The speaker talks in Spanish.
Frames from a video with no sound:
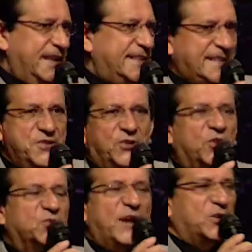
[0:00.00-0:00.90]
el Señor
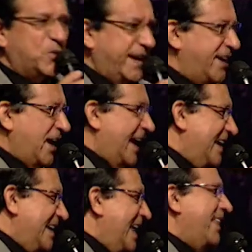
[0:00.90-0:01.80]
no nos va a robar
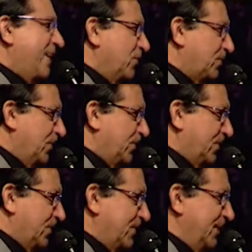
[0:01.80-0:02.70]
nada a
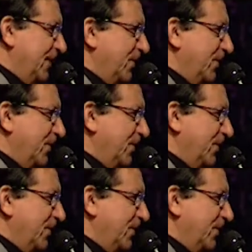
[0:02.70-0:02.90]
nosotros.